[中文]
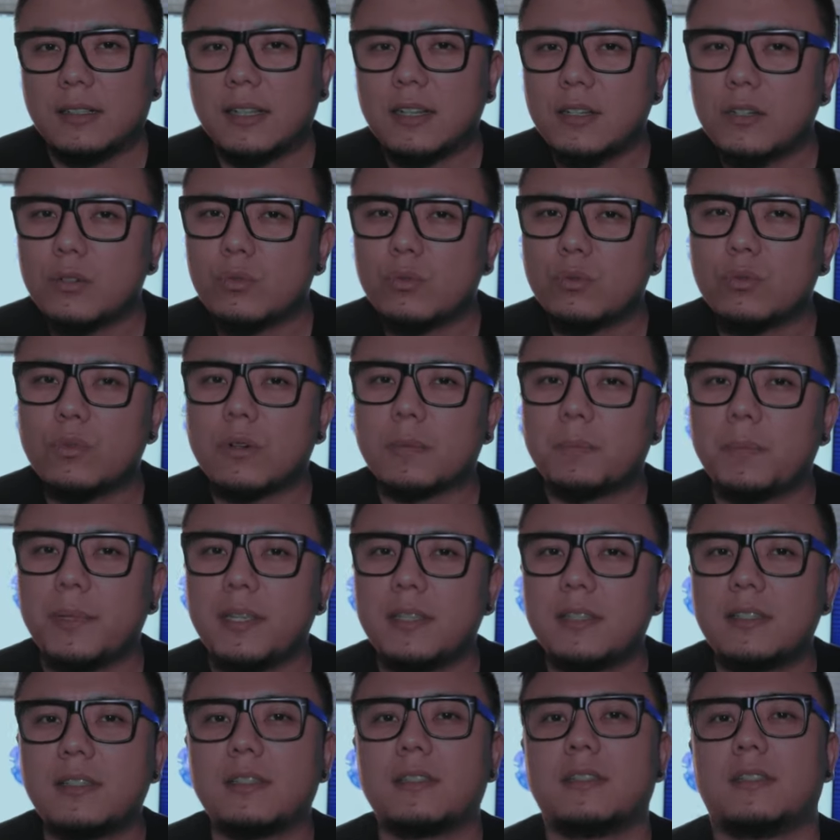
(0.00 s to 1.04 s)
但是如果
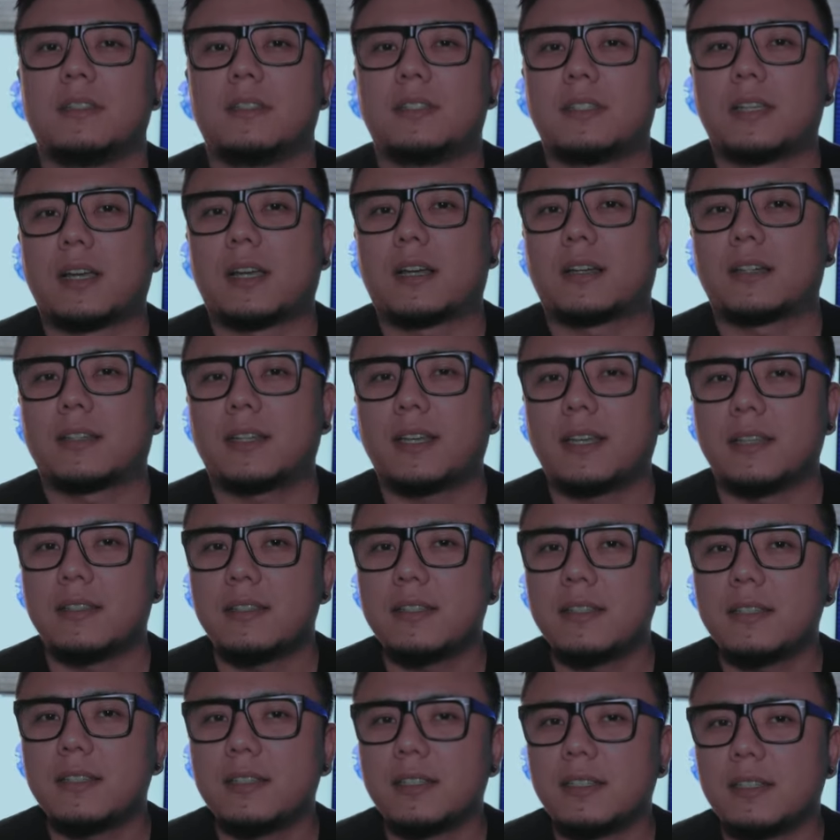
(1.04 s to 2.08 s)
逼自己一下，给
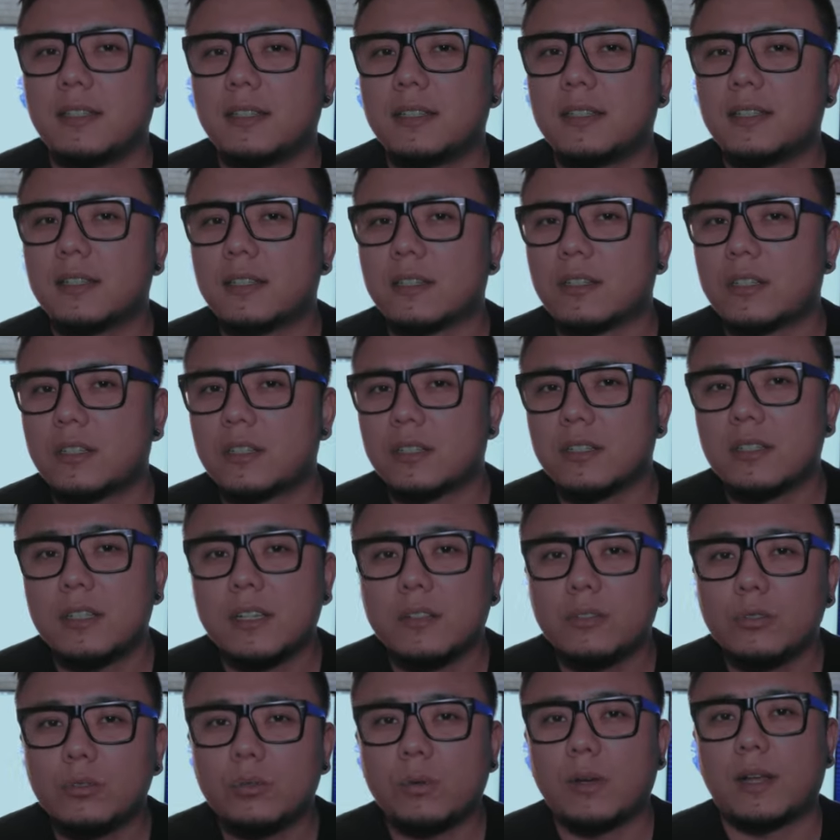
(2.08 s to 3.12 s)
自己一个时
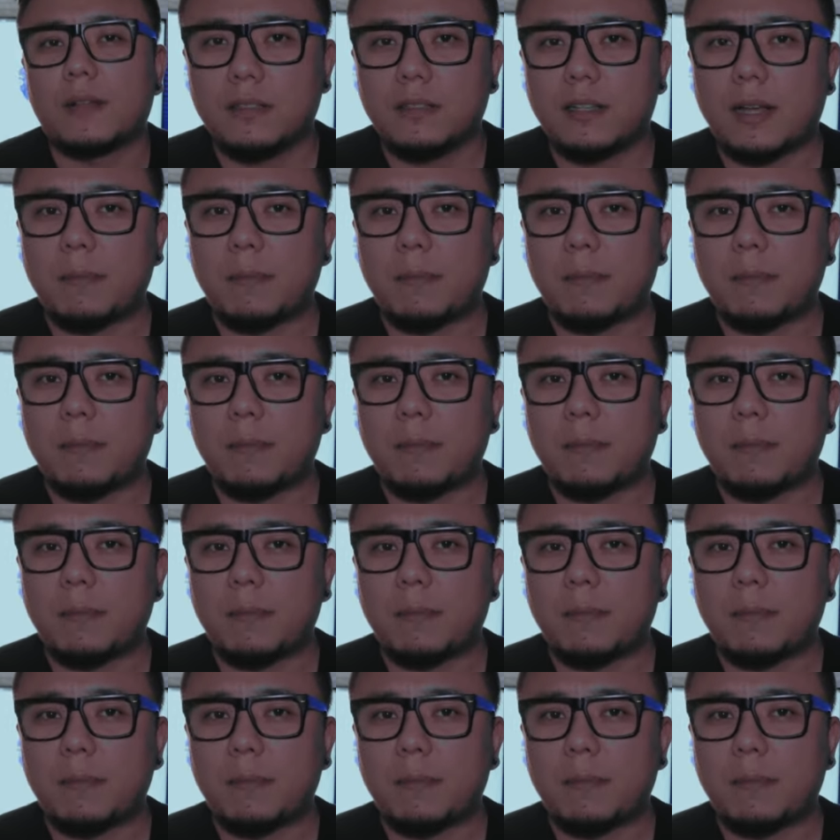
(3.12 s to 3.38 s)
间段，